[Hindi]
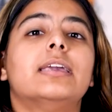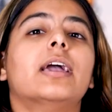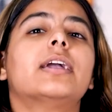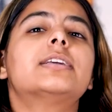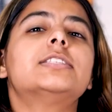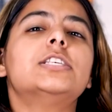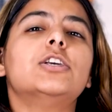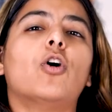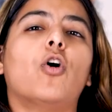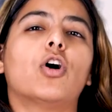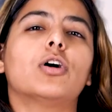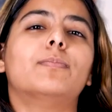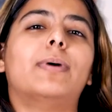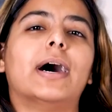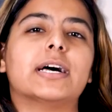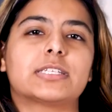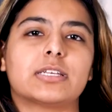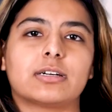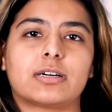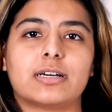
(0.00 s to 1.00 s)
या किसी और
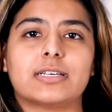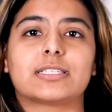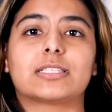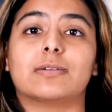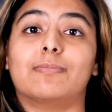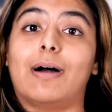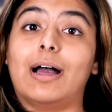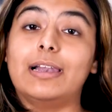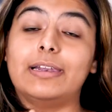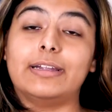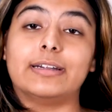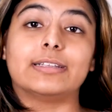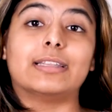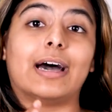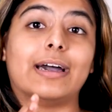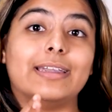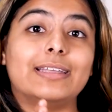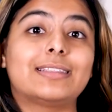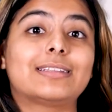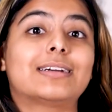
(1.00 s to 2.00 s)
भाषा का इस्तेमाल
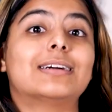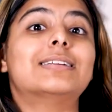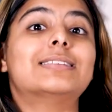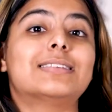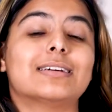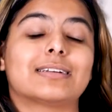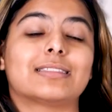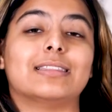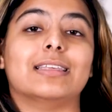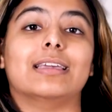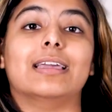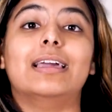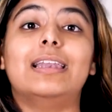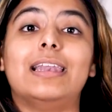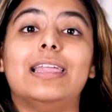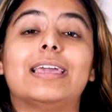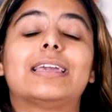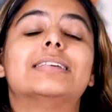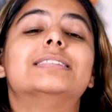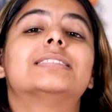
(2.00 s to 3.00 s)
निर्धारित कर सकते हैं
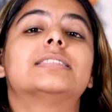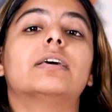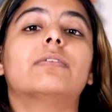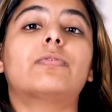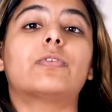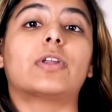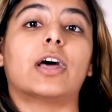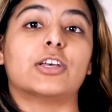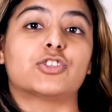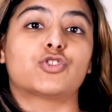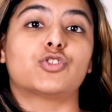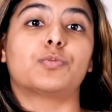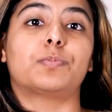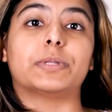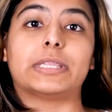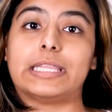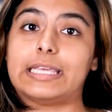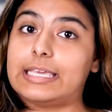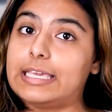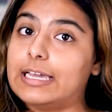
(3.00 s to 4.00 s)
लेकिन सिर्फ
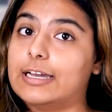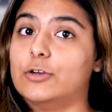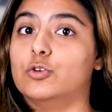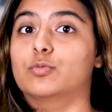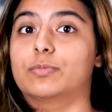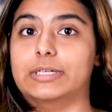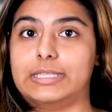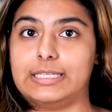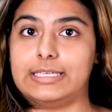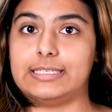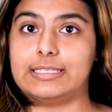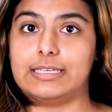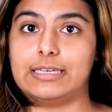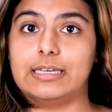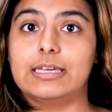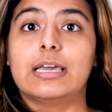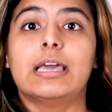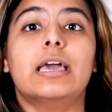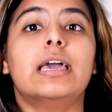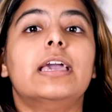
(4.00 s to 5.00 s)
राष्ट्रपति की अनुमति से
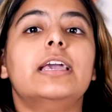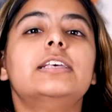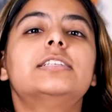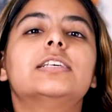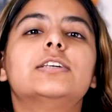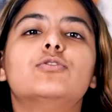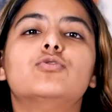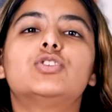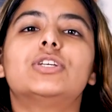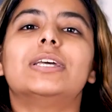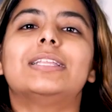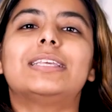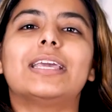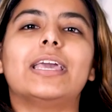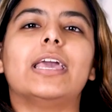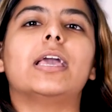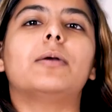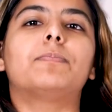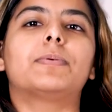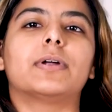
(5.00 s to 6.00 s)
इस अनुच्छेद
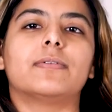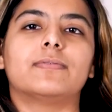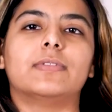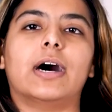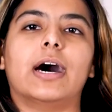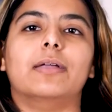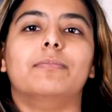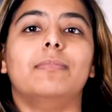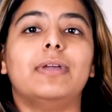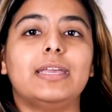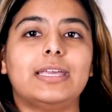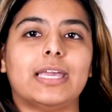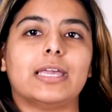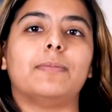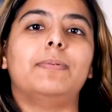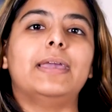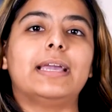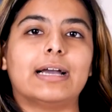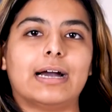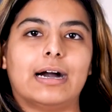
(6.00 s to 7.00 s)
के एक प्रावधान में ये
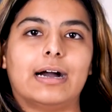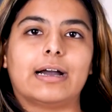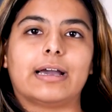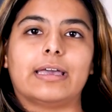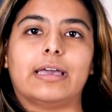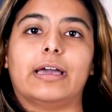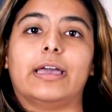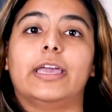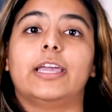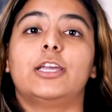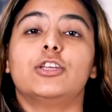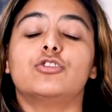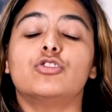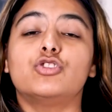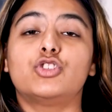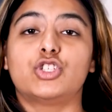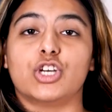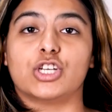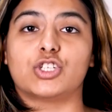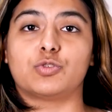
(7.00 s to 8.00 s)
भी कहा गया है कि जो
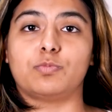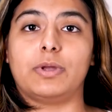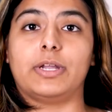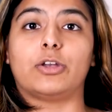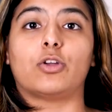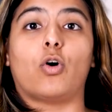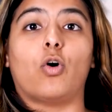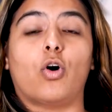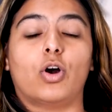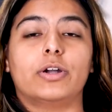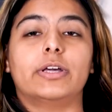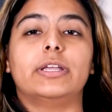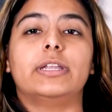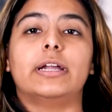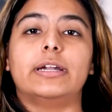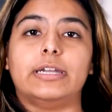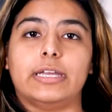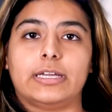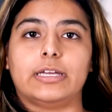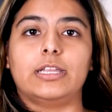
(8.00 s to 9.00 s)
जजमेंट ऑर्डर
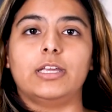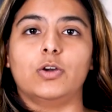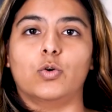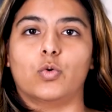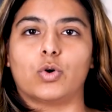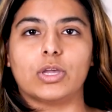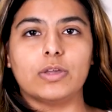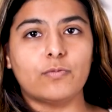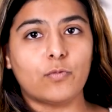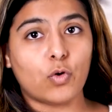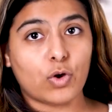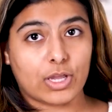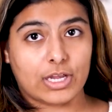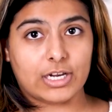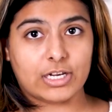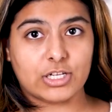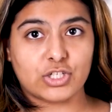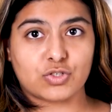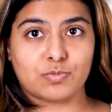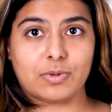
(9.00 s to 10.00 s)
या डिग्री होगी वो
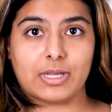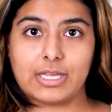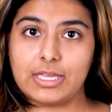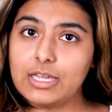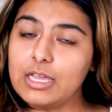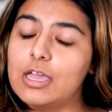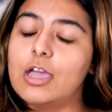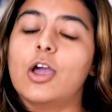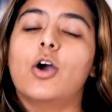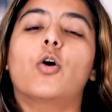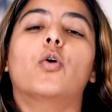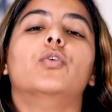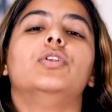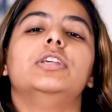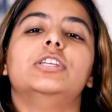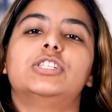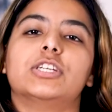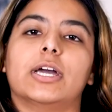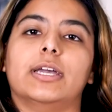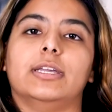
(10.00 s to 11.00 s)
इंग्लिश में ही
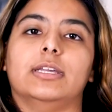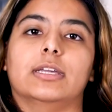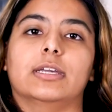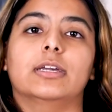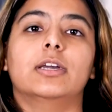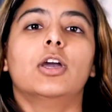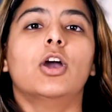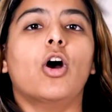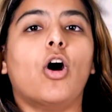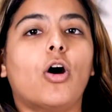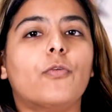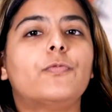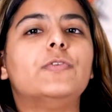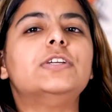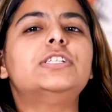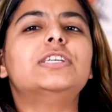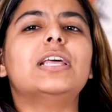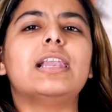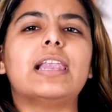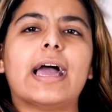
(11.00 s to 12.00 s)
होनी चाहिए
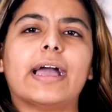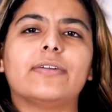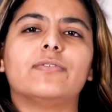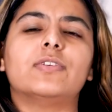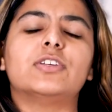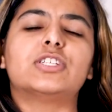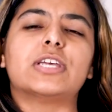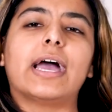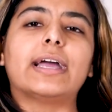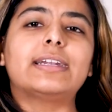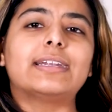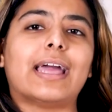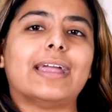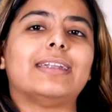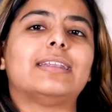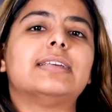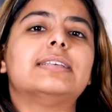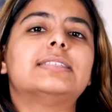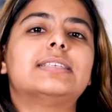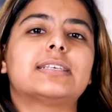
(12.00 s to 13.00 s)
ऑफिशियल लैंग्वेज एक्ट
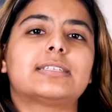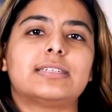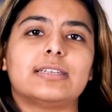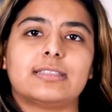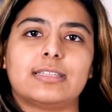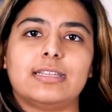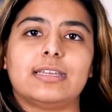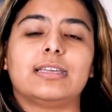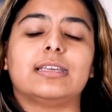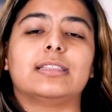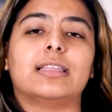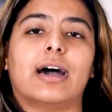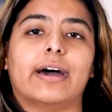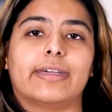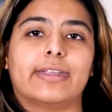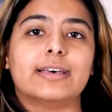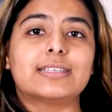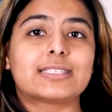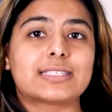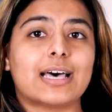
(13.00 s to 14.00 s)
1963 की
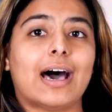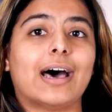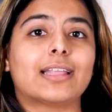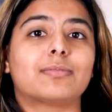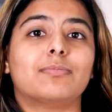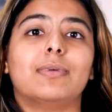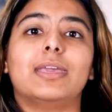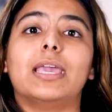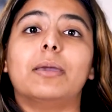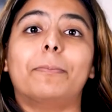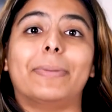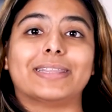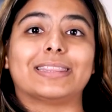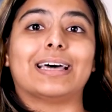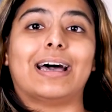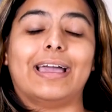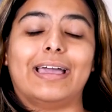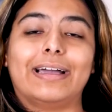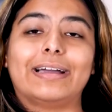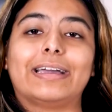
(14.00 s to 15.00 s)
धारा सात में ये
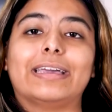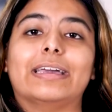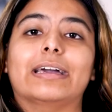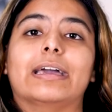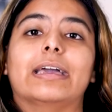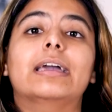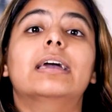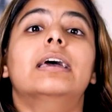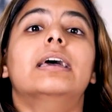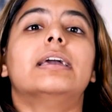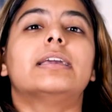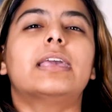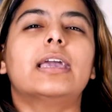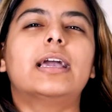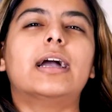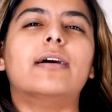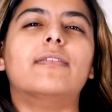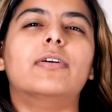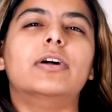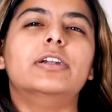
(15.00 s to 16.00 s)
बताया गया गया है कि
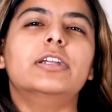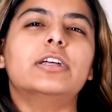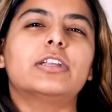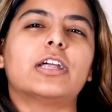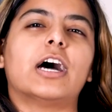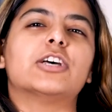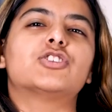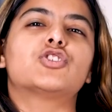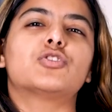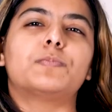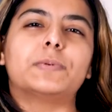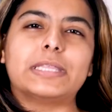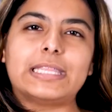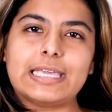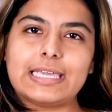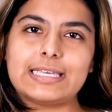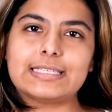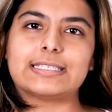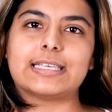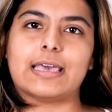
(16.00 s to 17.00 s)
गवर्नर राष्ट्रपति
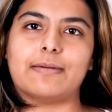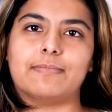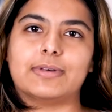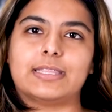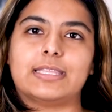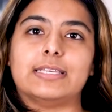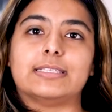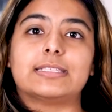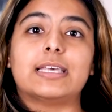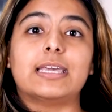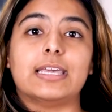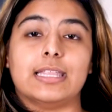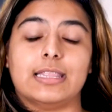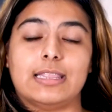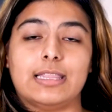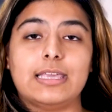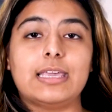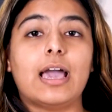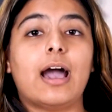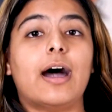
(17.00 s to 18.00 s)
की सहमति से
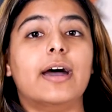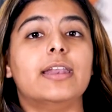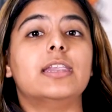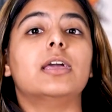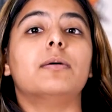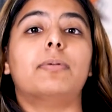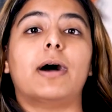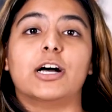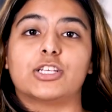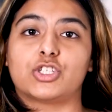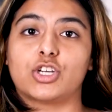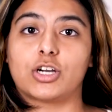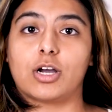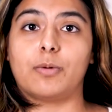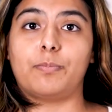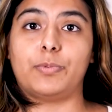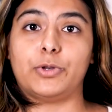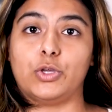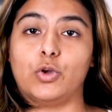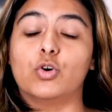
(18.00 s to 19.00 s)
हिंदी या अन्य भाषा का
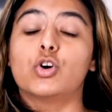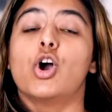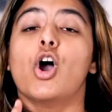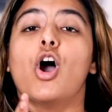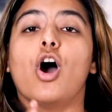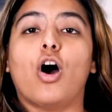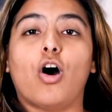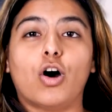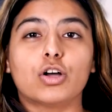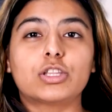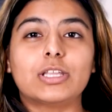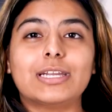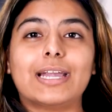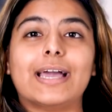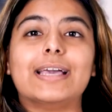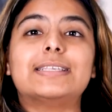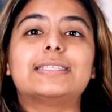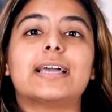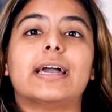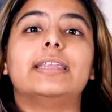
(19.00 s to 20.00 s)
प्रयोग
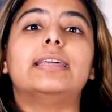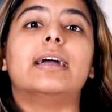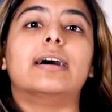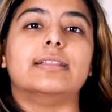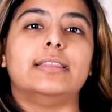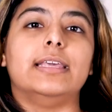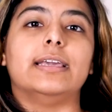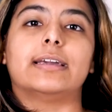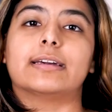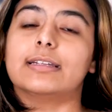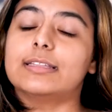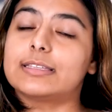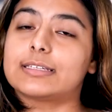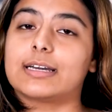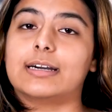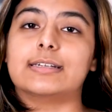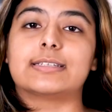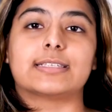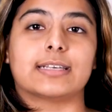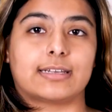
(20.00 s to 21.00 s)
ऑथराइज यानी अधिकृत
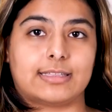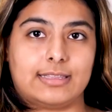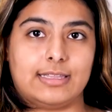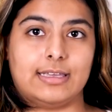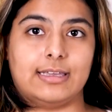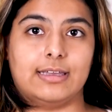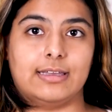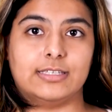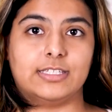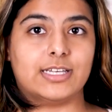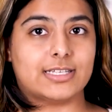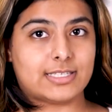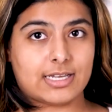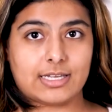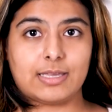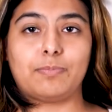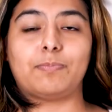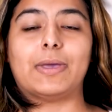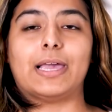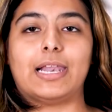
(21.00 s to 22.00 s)
कर सकते हैं जैसा
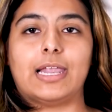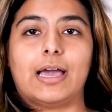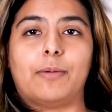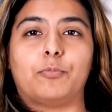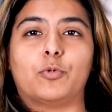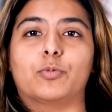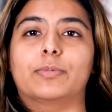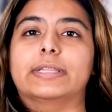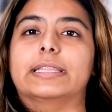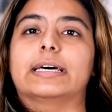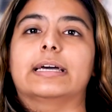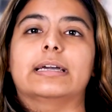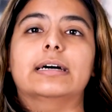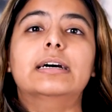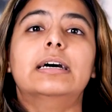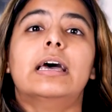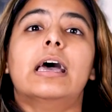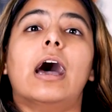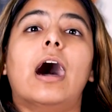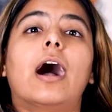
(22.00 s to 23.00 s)
कि पहले आपको बताया
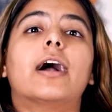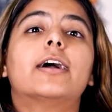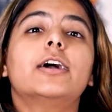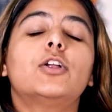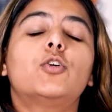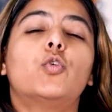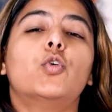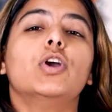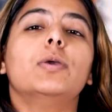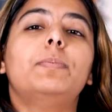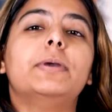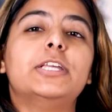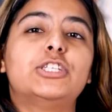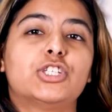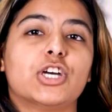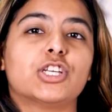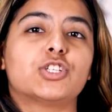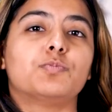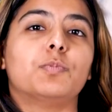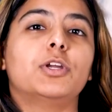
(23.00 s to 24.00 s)
अगर कोई भी
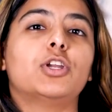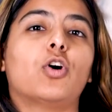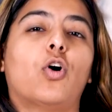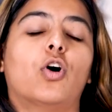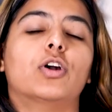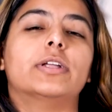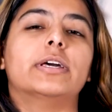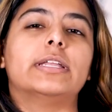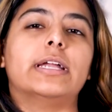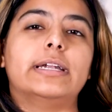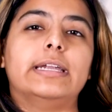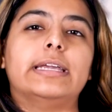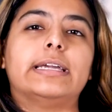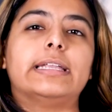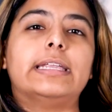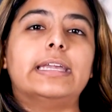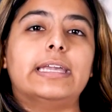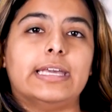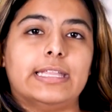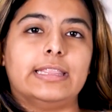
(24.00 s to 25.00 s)
जजमेंट ऑर्डर या
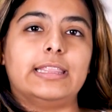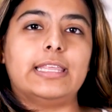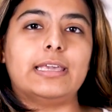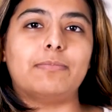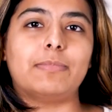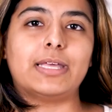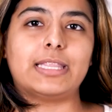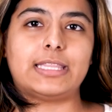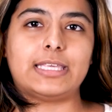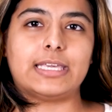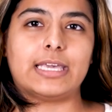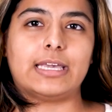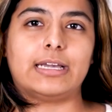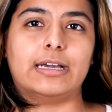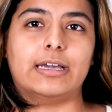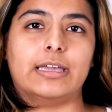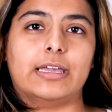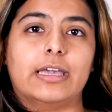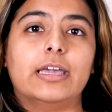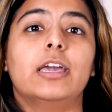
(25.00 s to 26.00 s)
डिग्री हिंदी में दिए
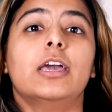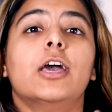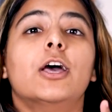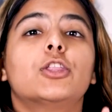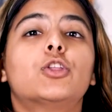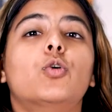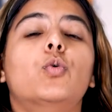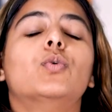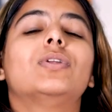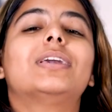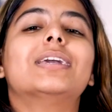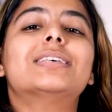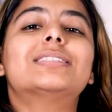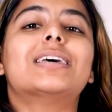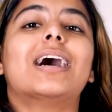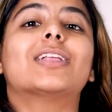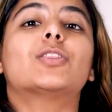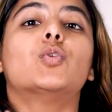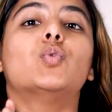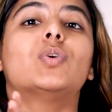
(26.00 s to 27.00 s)
गए हैं तो उनके
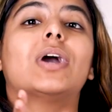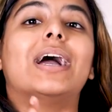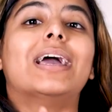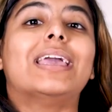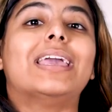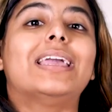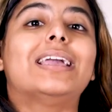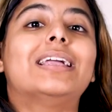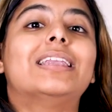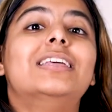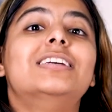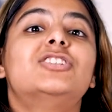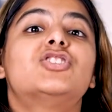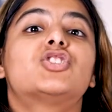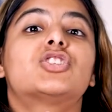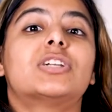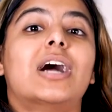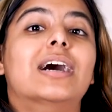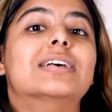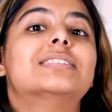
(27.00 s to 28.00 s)
साथ उनका इंग्लिश
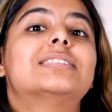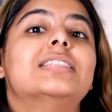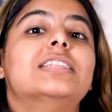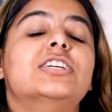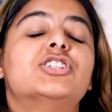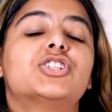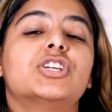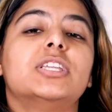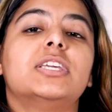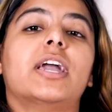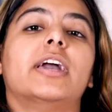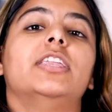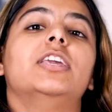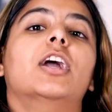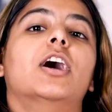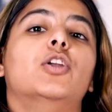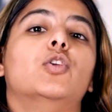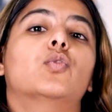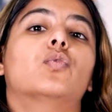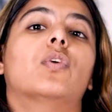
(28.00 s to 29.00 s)
ट्रांसलेशन यानी
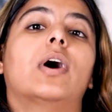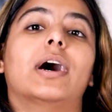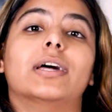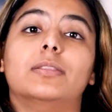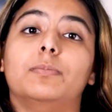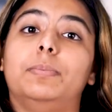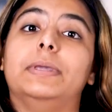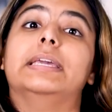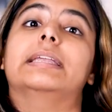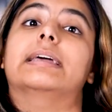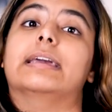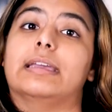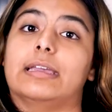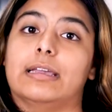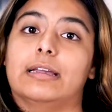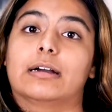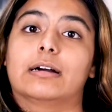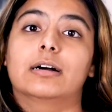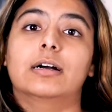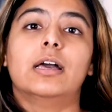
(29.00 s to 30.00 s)
अनुवाद भी
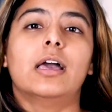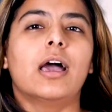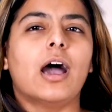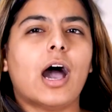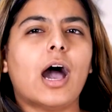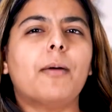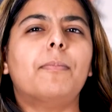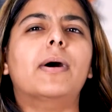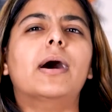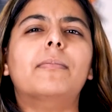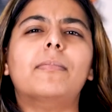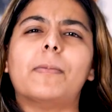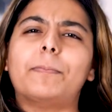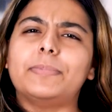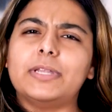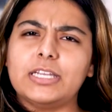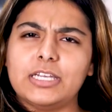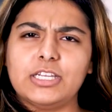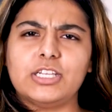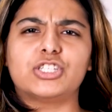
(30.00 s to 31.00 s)
रहेगा अब हम
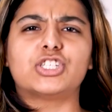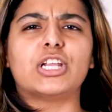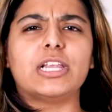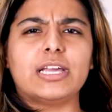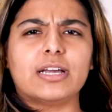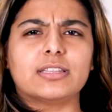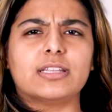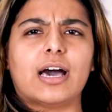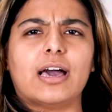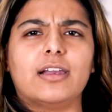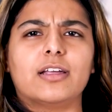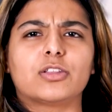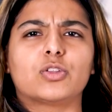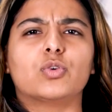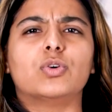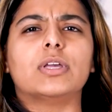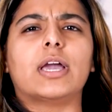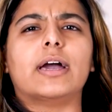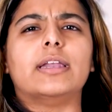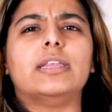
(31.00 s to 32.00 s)
अपनी निचली
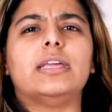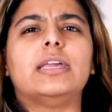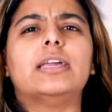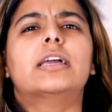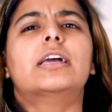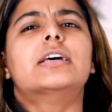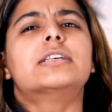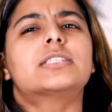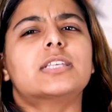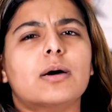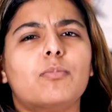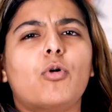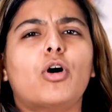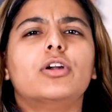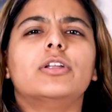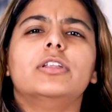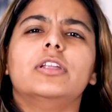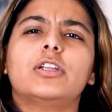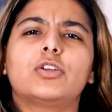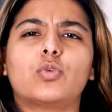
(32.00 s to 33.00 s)
अदालतों यानी
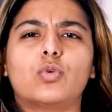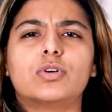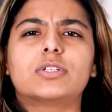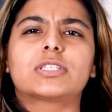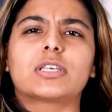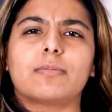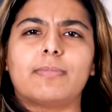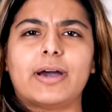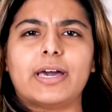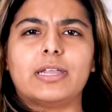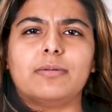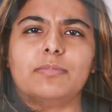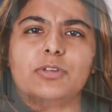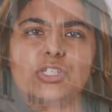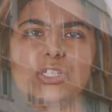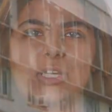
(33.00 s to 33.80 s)
सबऑर्डिनेट कोर्ट्स के बारे में